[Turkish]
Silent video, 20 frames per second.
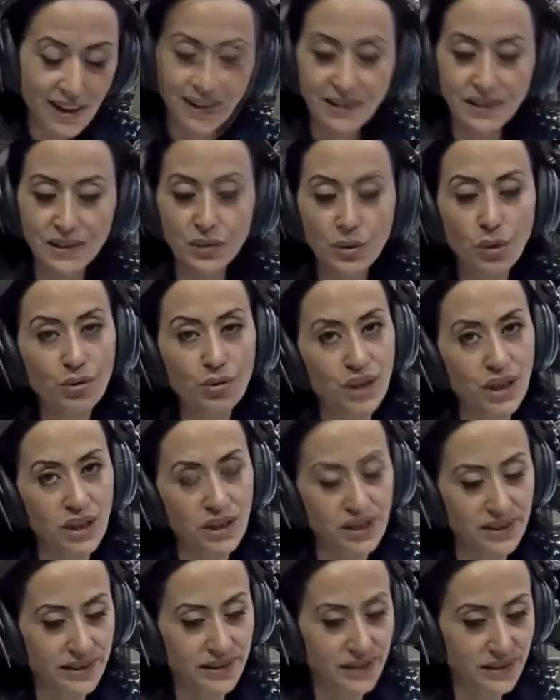Kadın çok
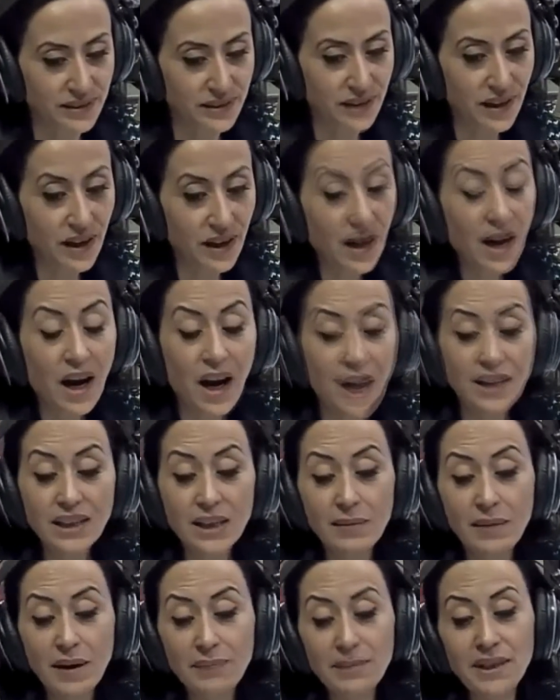şaşırdı.
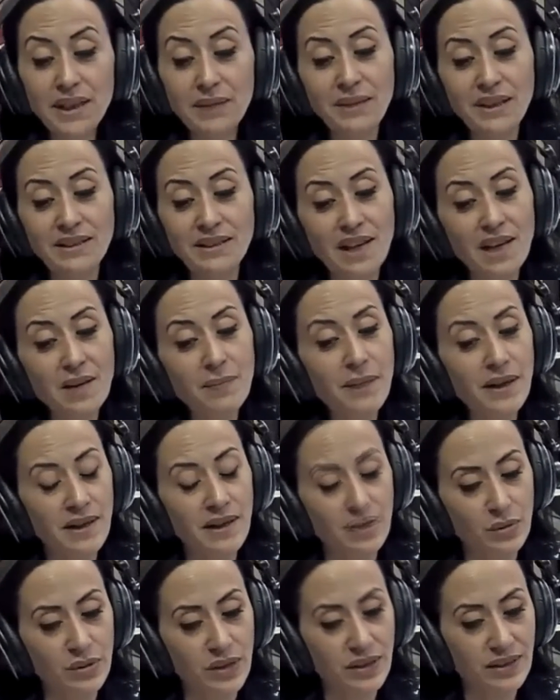Adama bir miktar
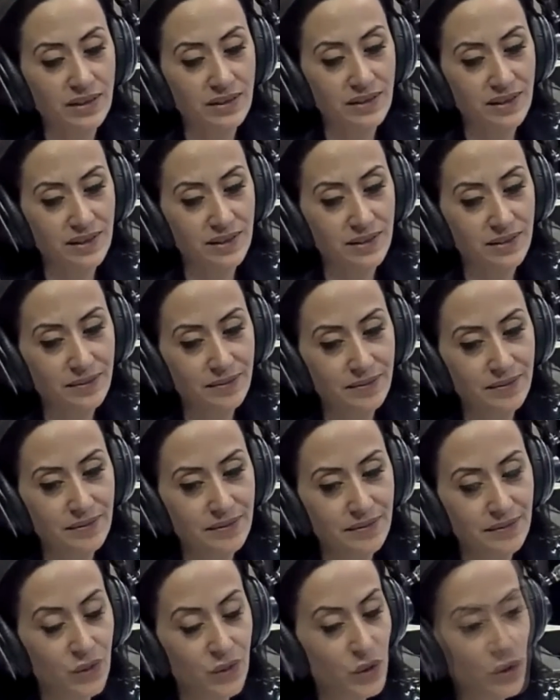para uzattı.
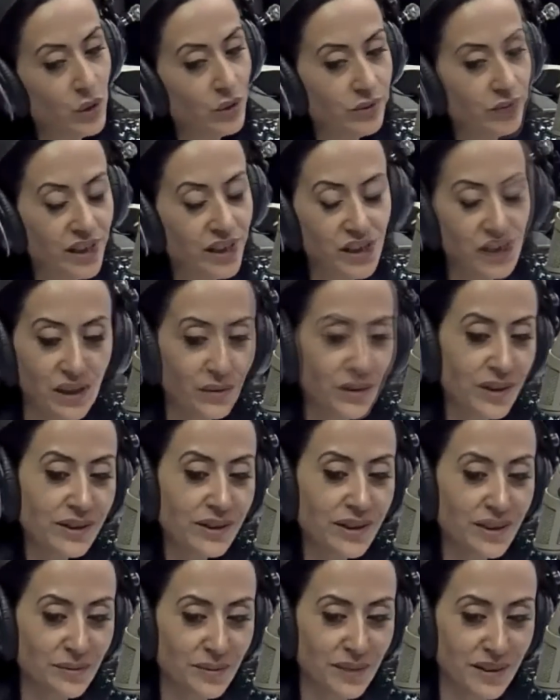Çok teşekkür
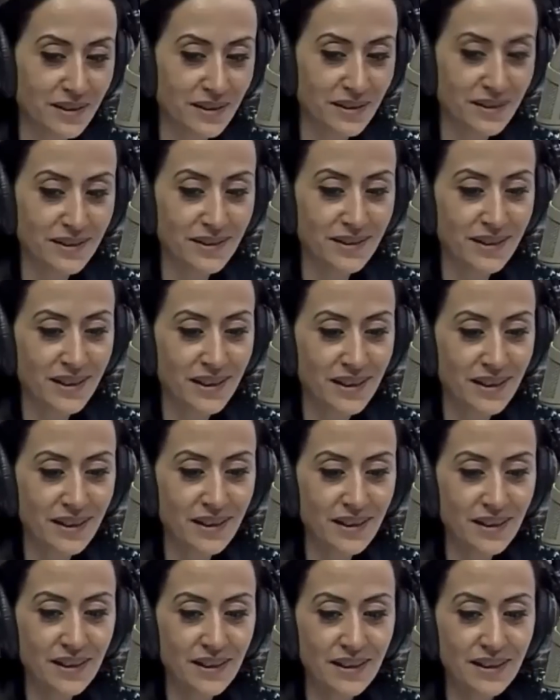ederim dedi.
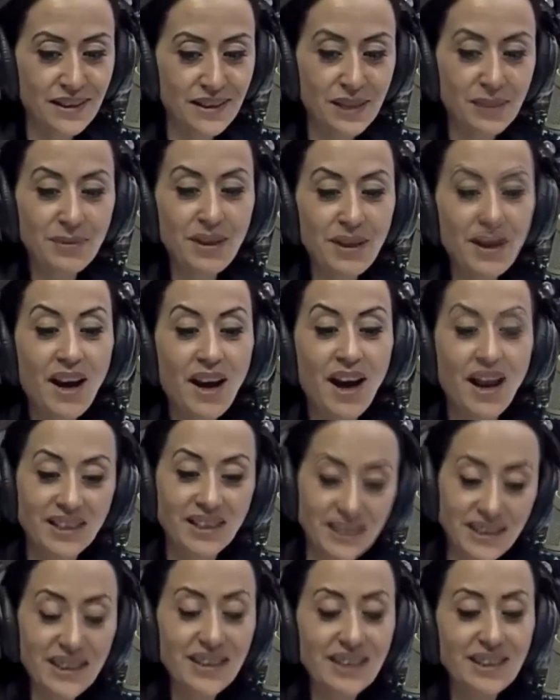Şimdi
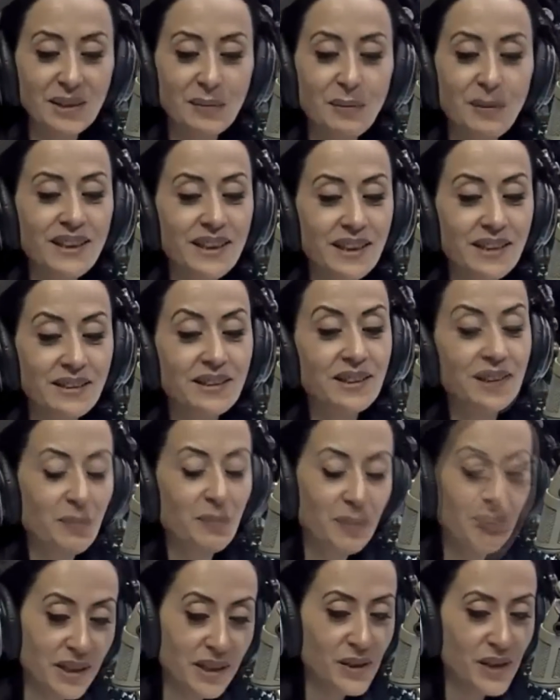hasta kızıma
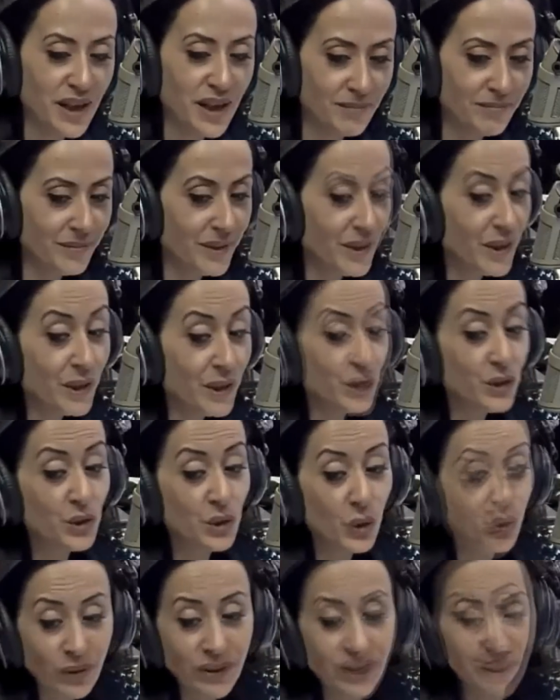yetişebileceğim.
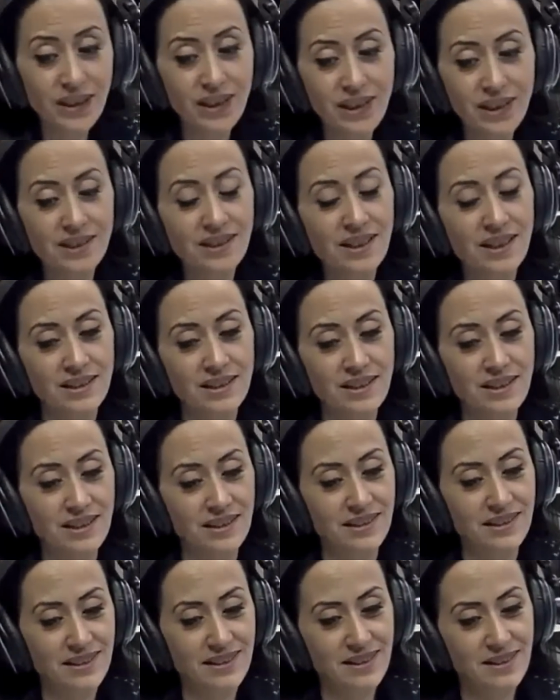Çok iyi
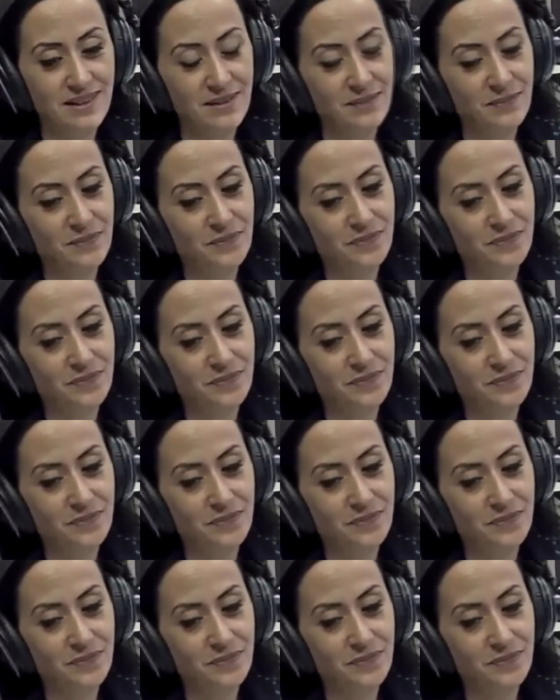insansınız.